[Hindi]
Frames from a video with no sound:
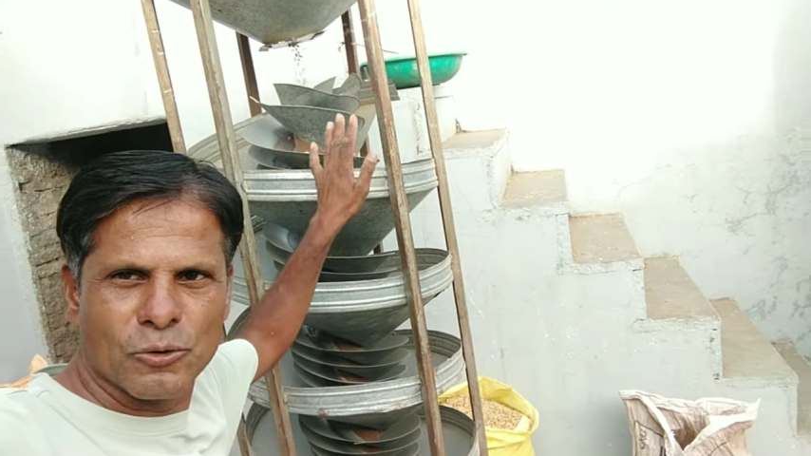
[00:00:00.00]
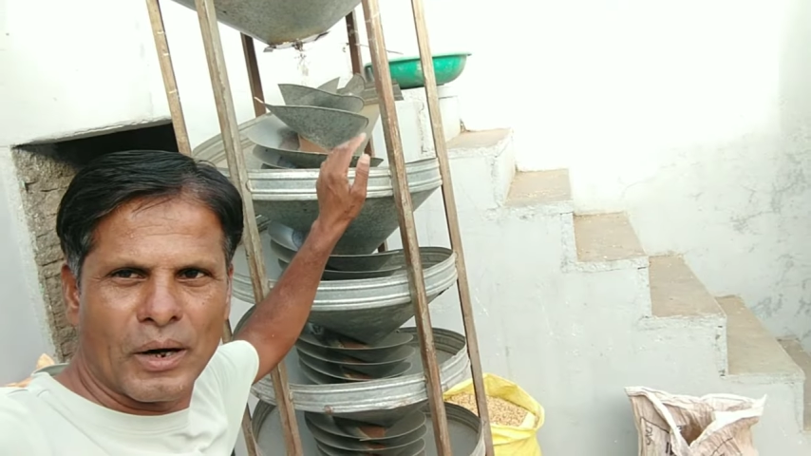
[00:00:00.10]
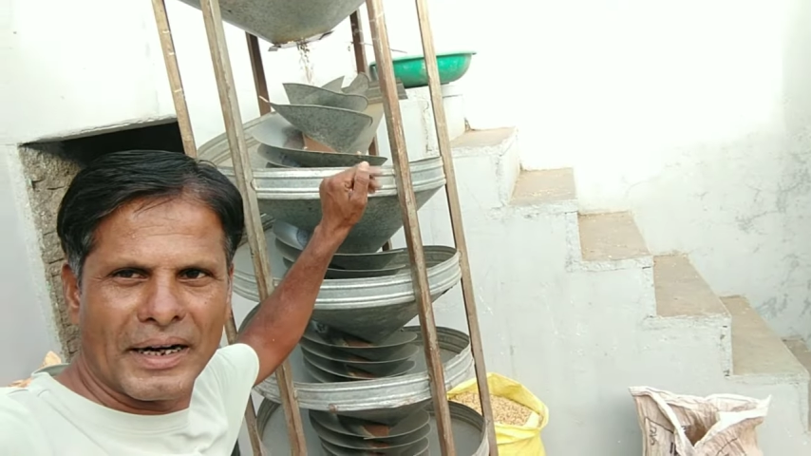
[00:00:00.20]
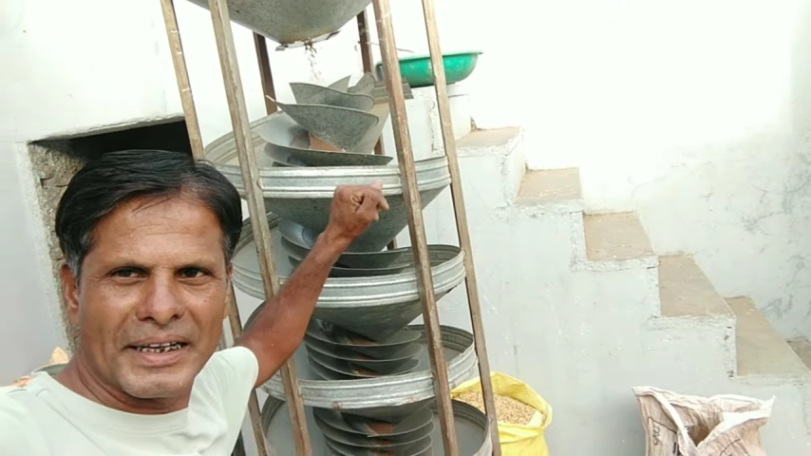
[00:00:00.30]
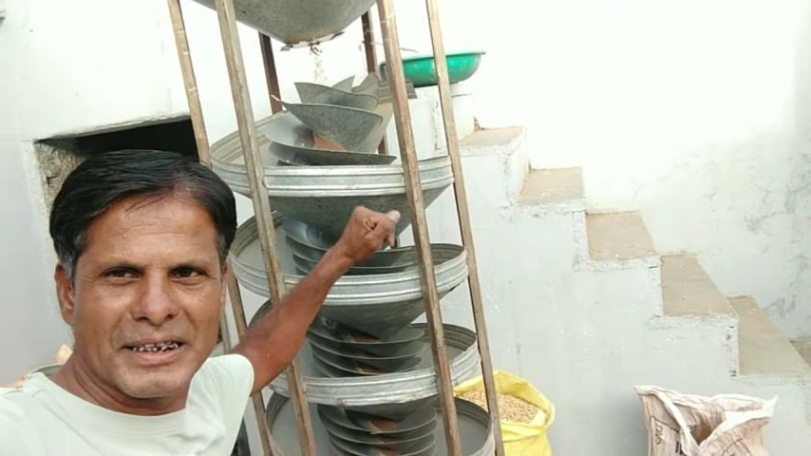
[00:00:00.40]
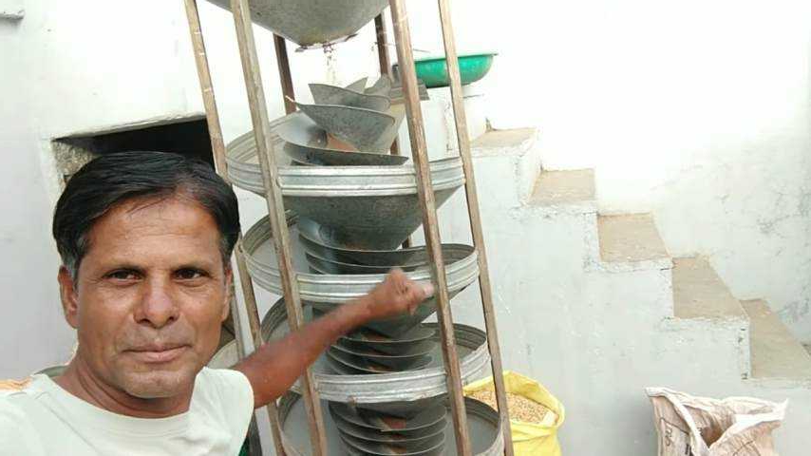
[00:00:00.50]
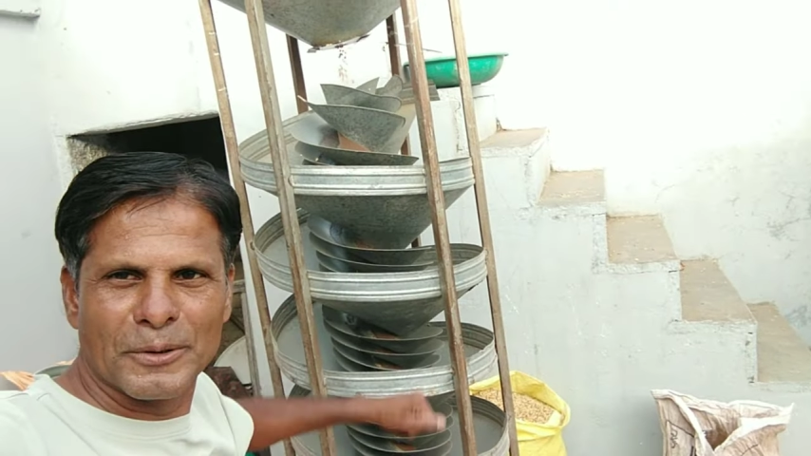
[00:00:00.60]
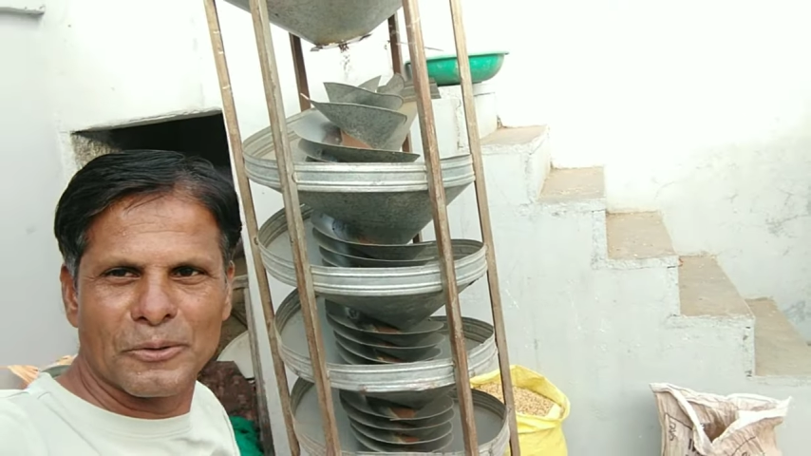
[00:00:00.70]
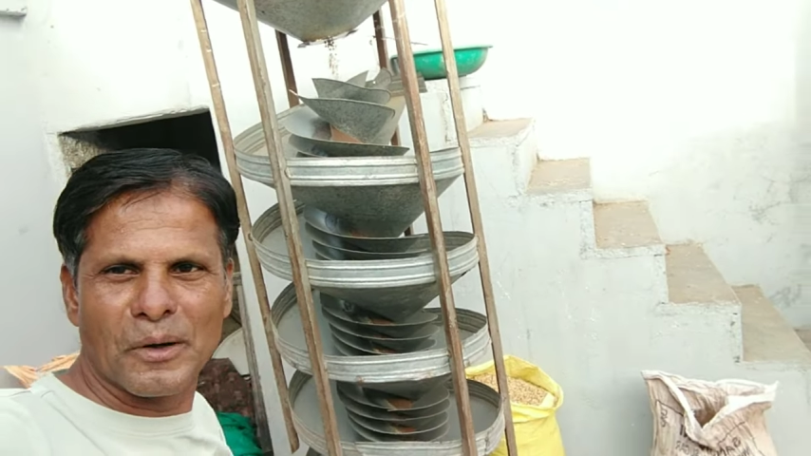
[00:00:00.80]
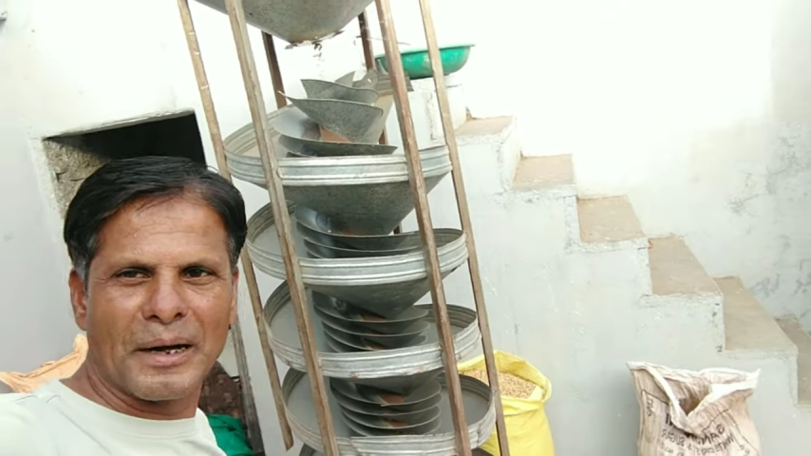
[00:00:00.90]
जुगाड़ किसी भी
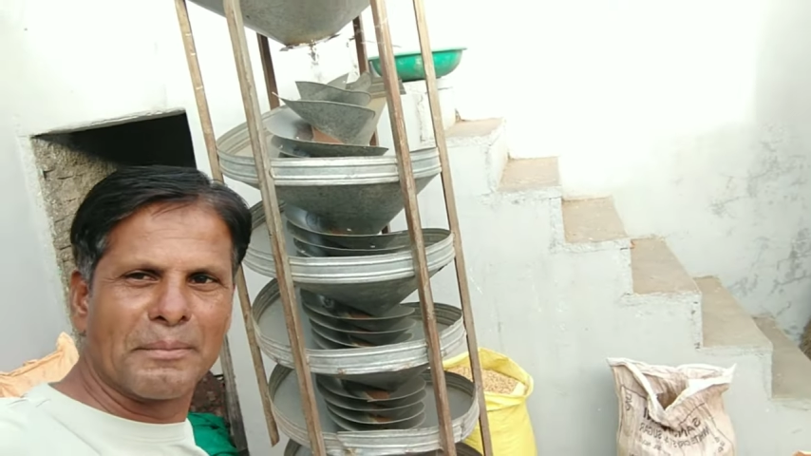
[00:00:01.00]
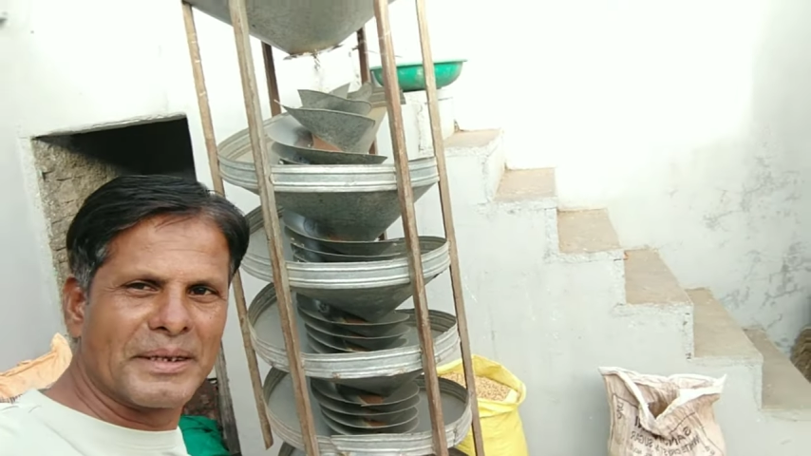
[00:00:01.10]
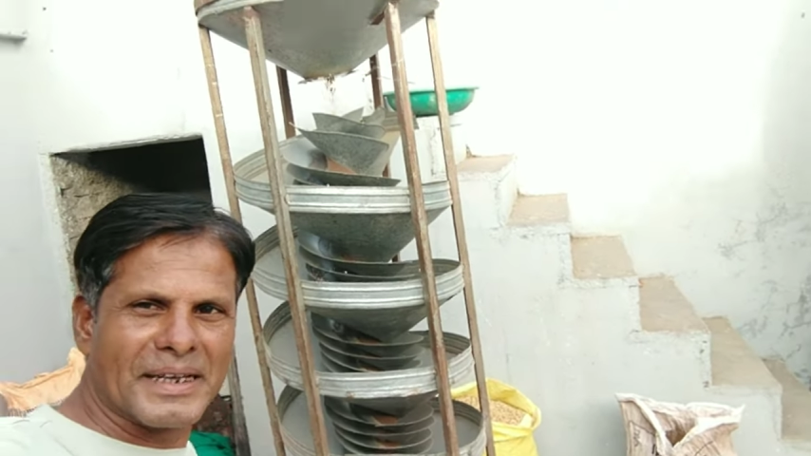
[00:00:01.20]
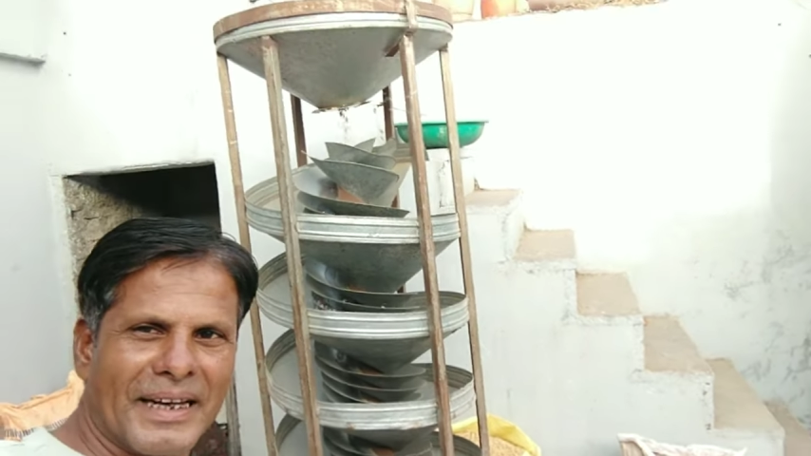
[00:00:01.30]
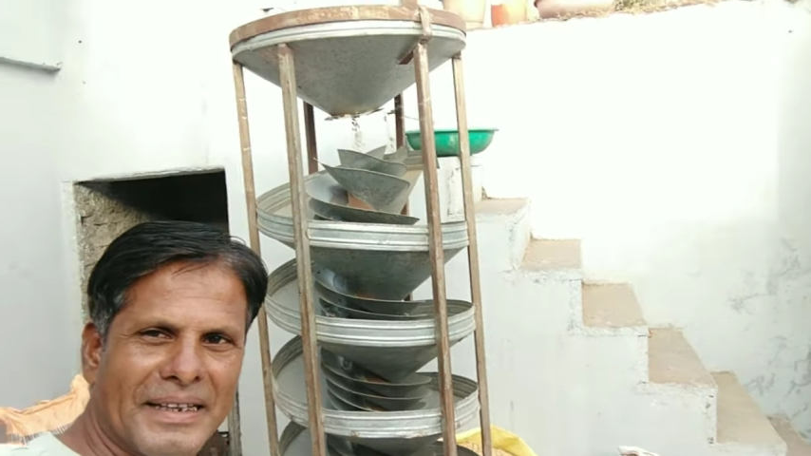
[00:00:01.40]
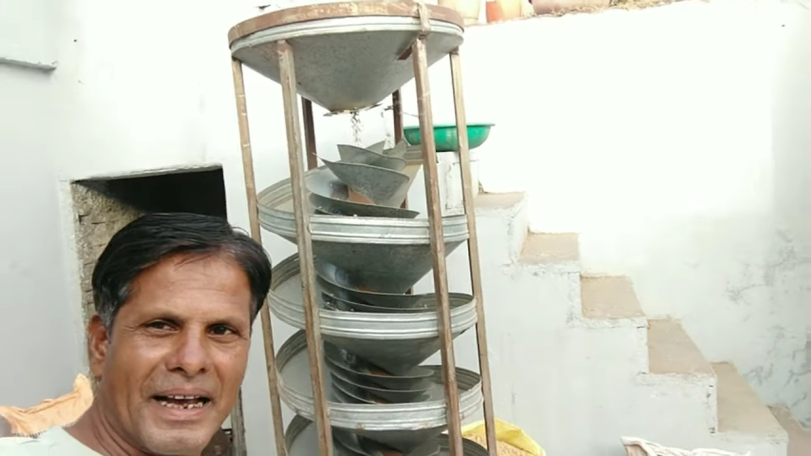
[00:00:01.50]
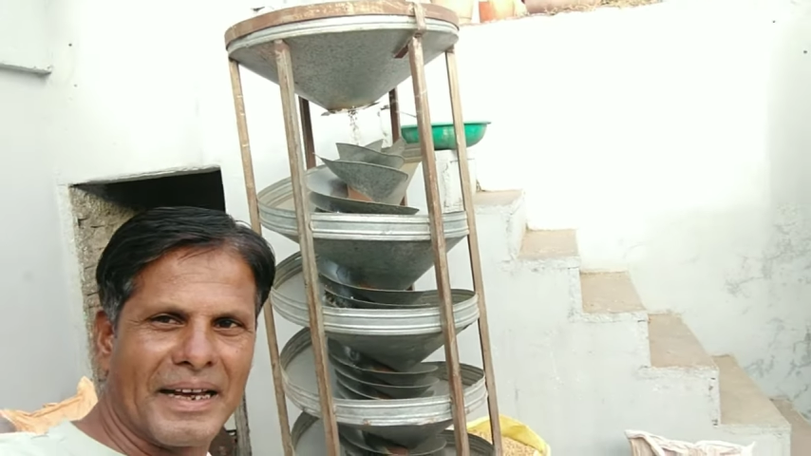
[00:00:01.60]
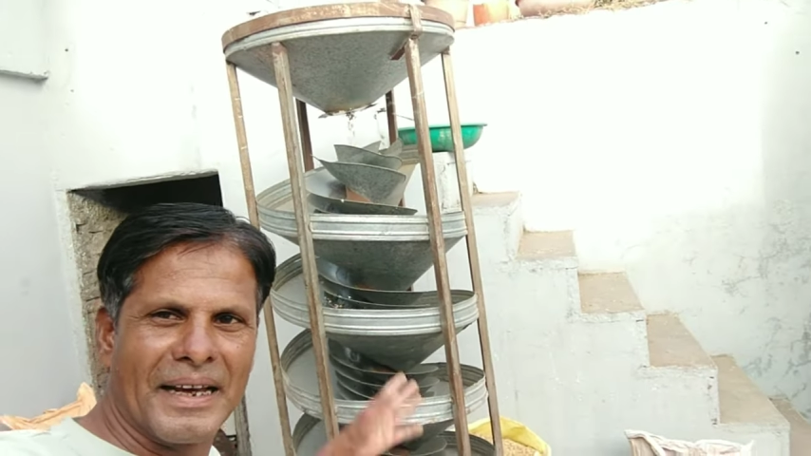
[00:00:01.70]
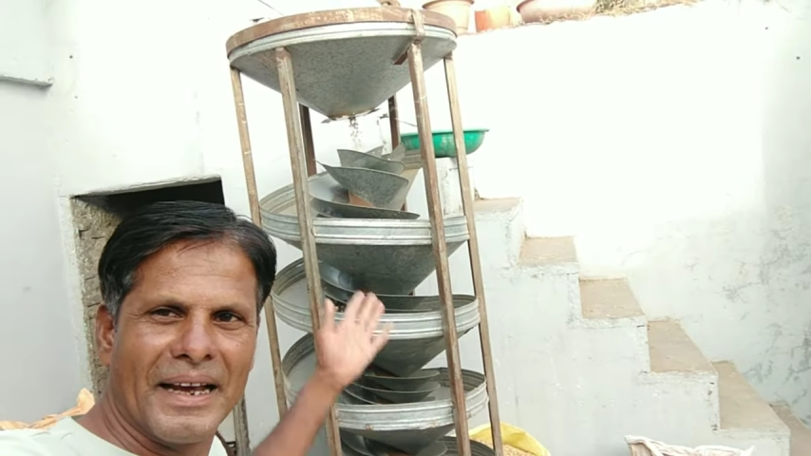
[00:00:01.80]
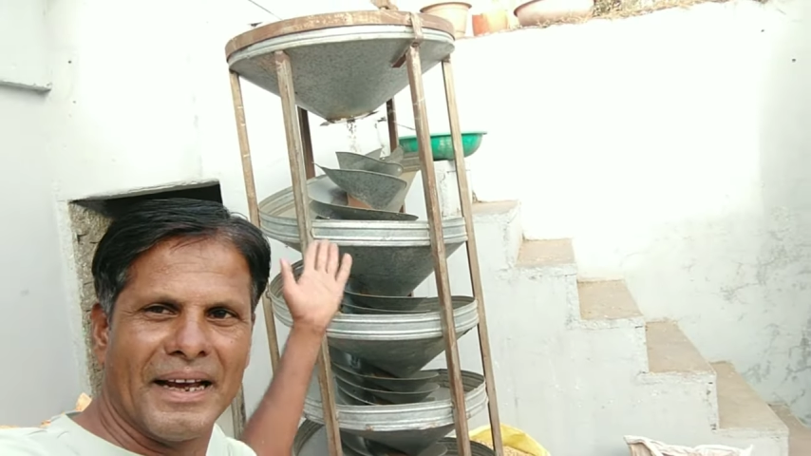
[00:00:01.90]
दुकान पे चले
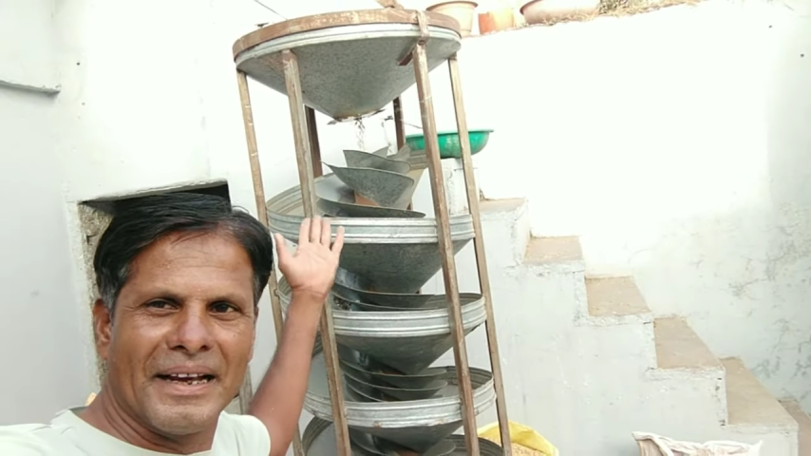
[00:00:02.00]
जाइए